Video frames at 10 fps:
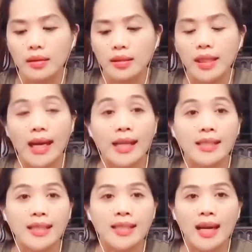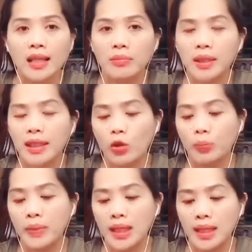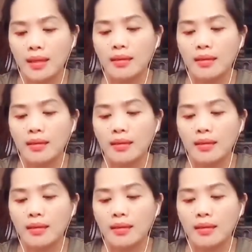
Yay sangit mat nga ubing.